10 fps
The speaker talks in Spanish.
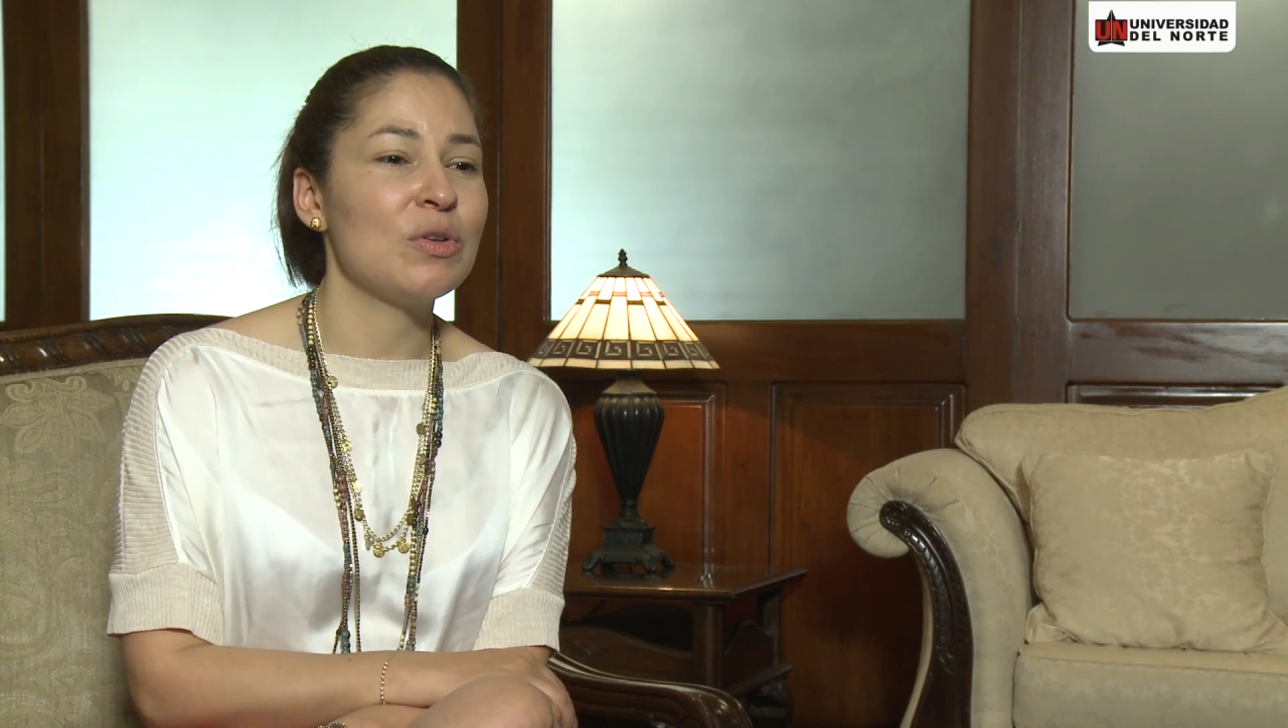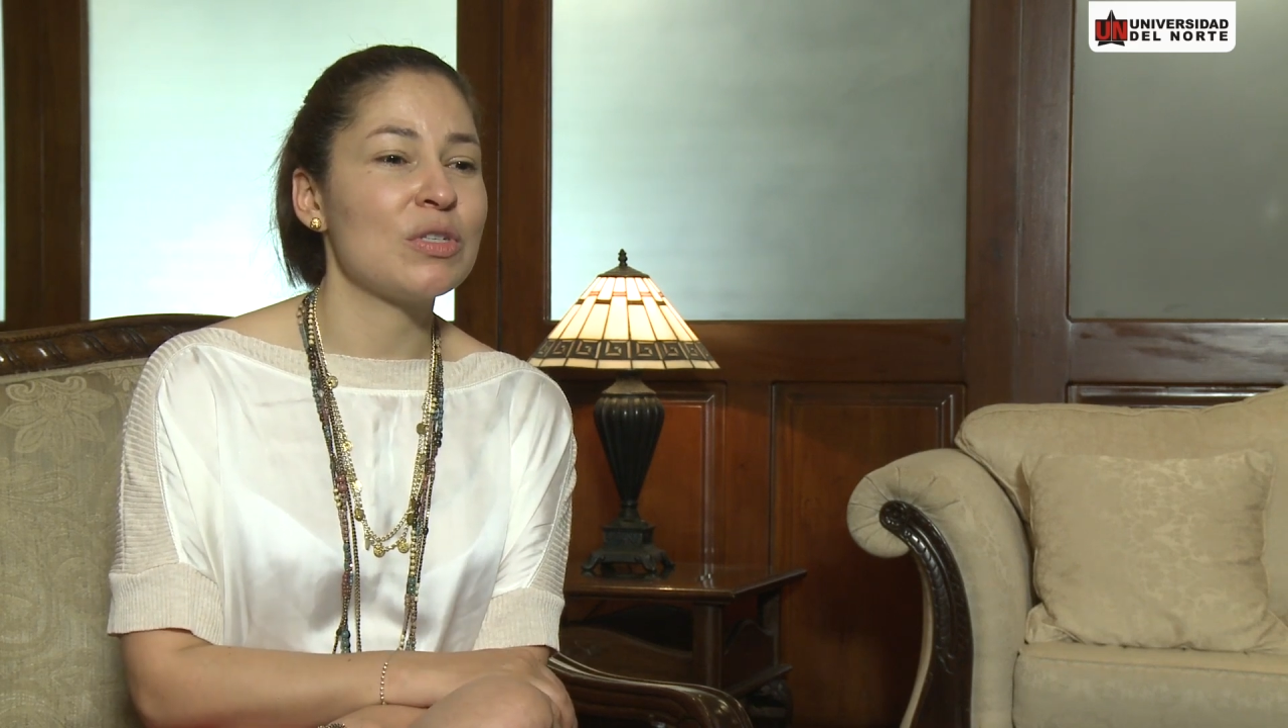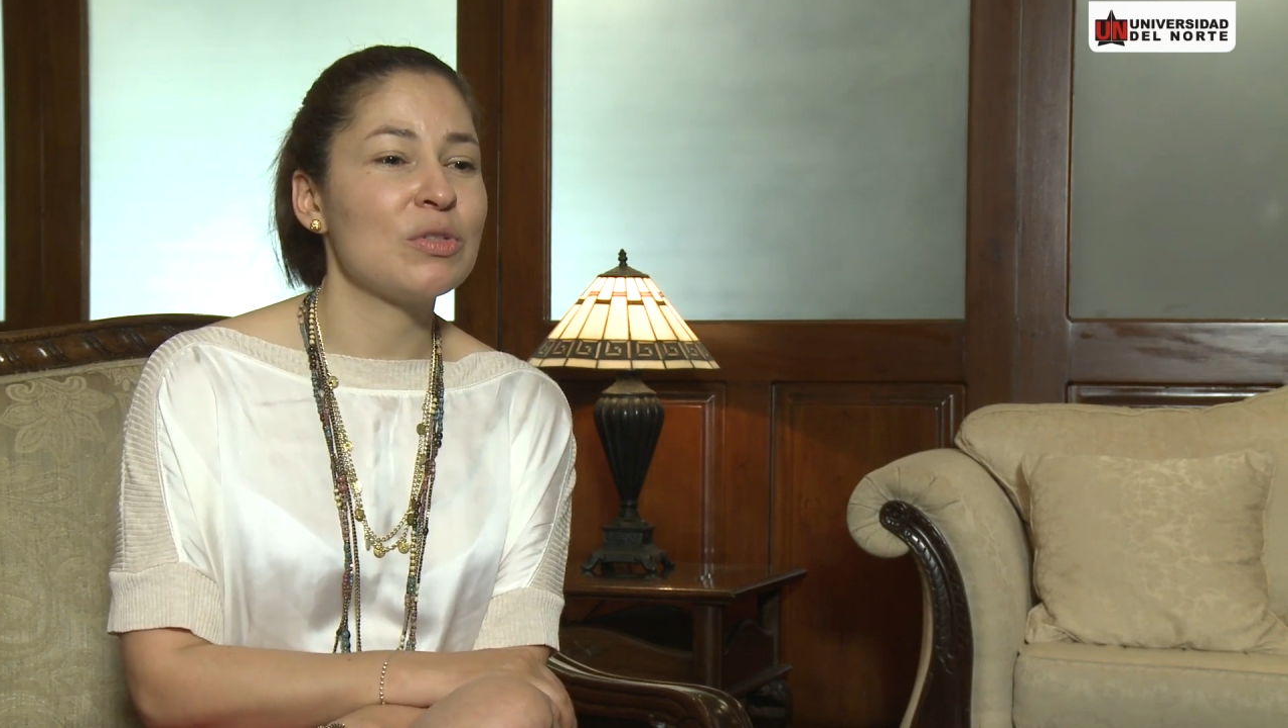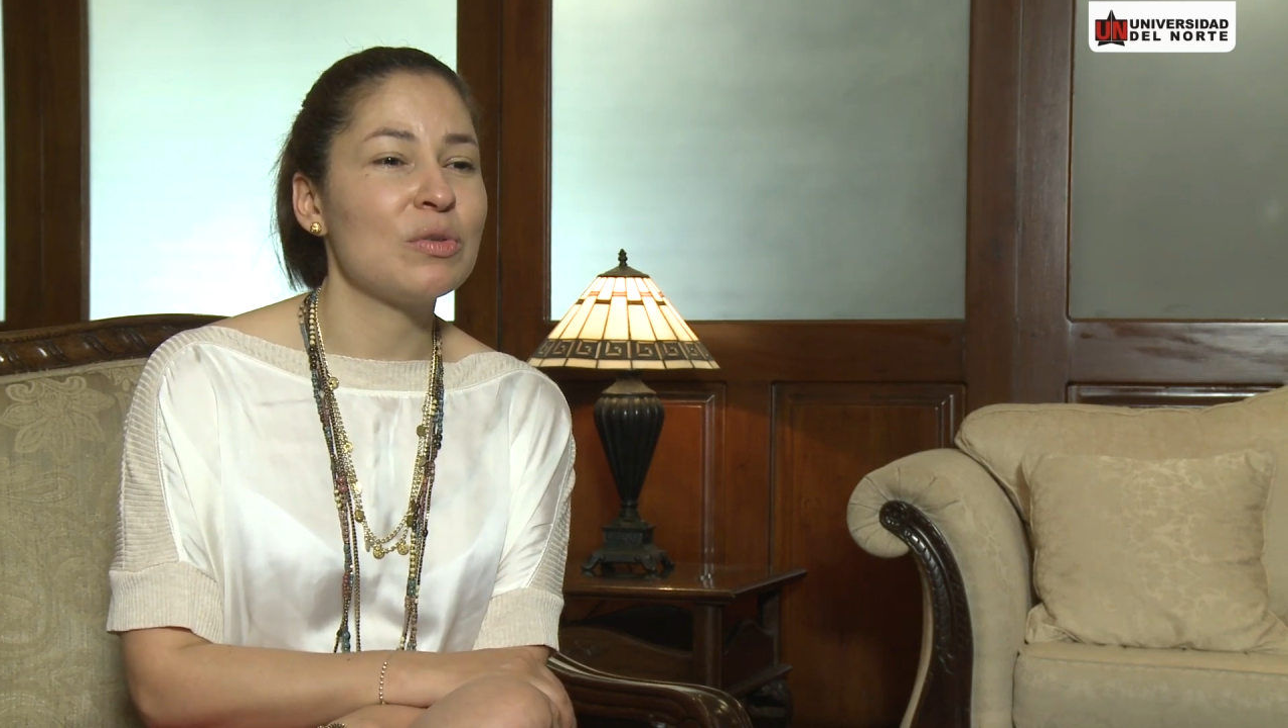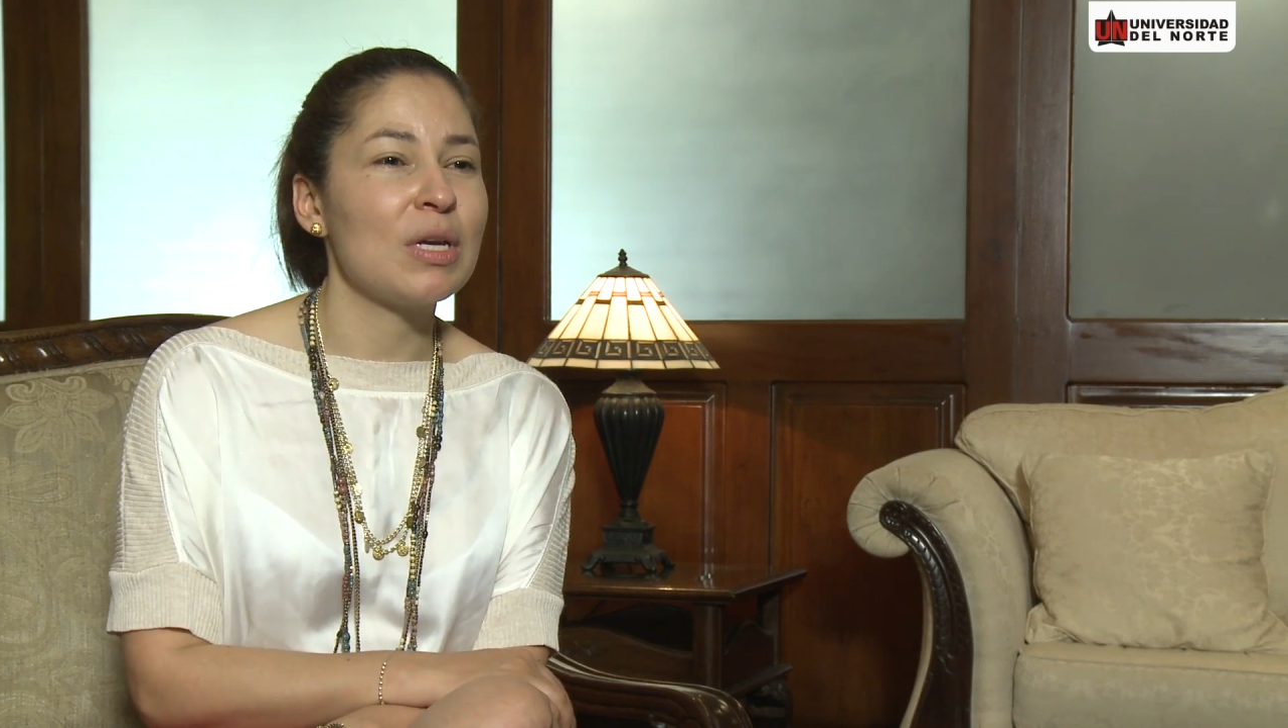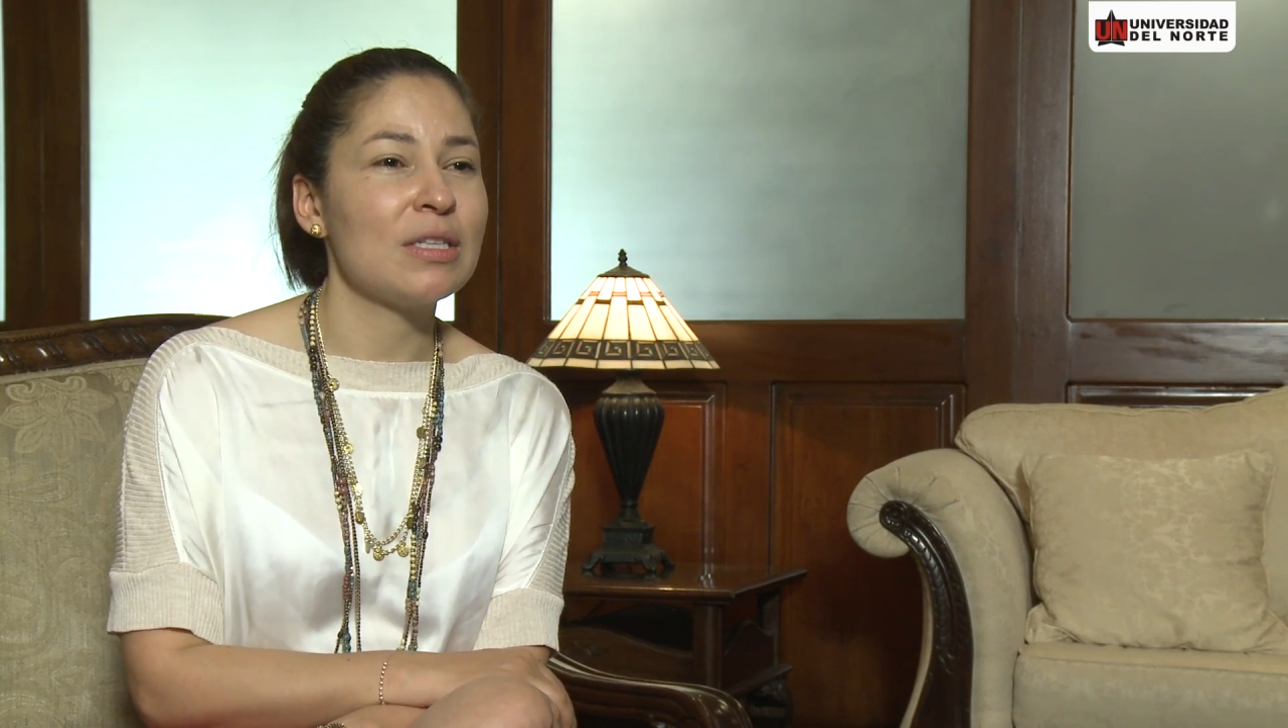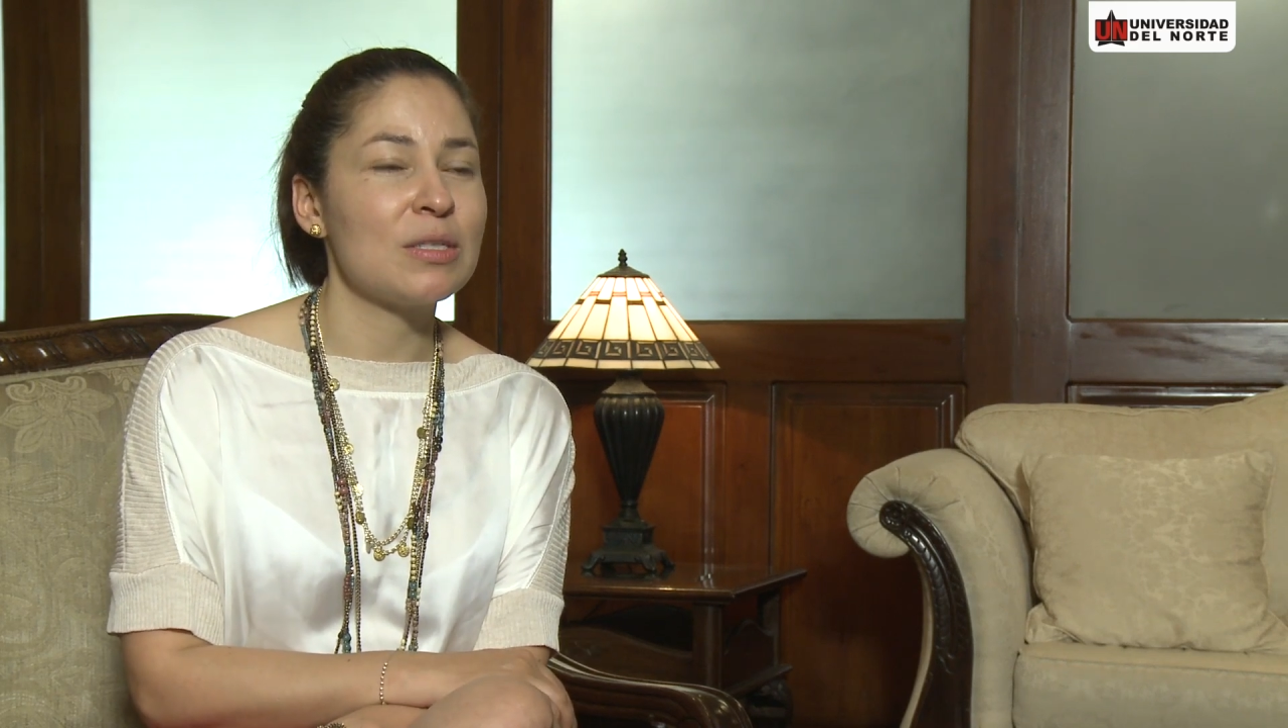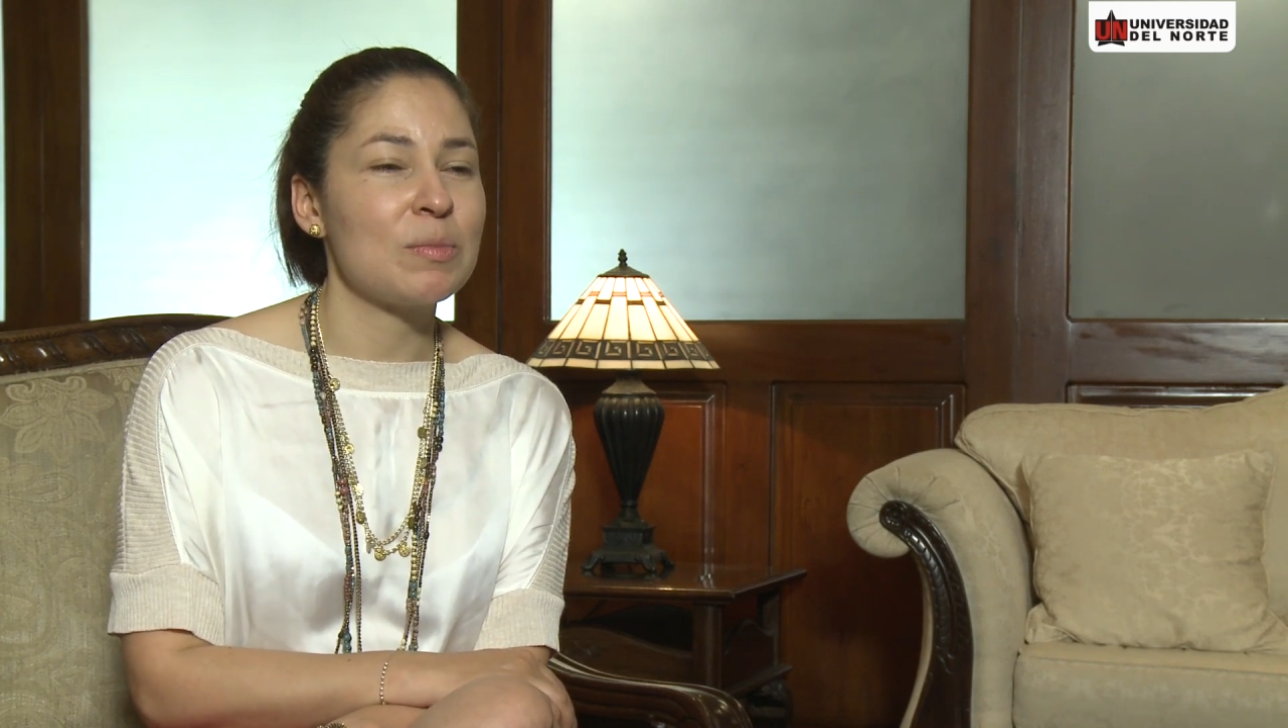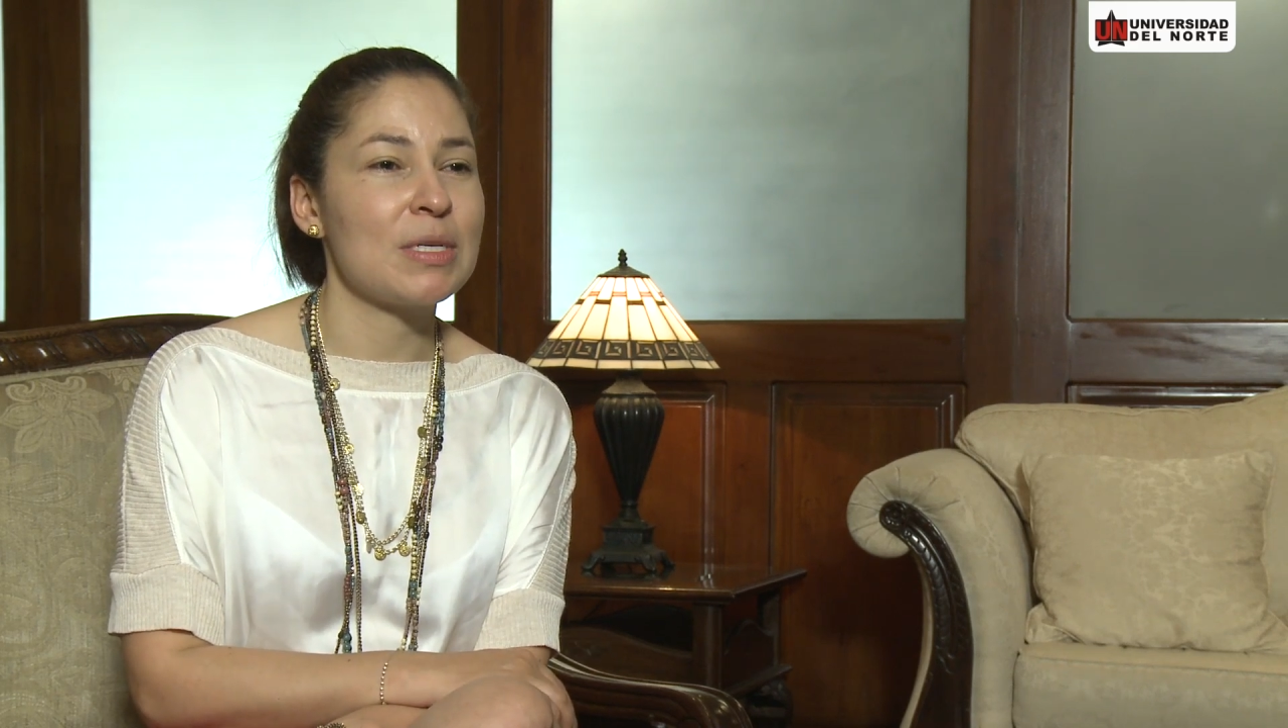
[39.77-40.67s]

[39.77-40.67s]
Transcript: los estudiantes,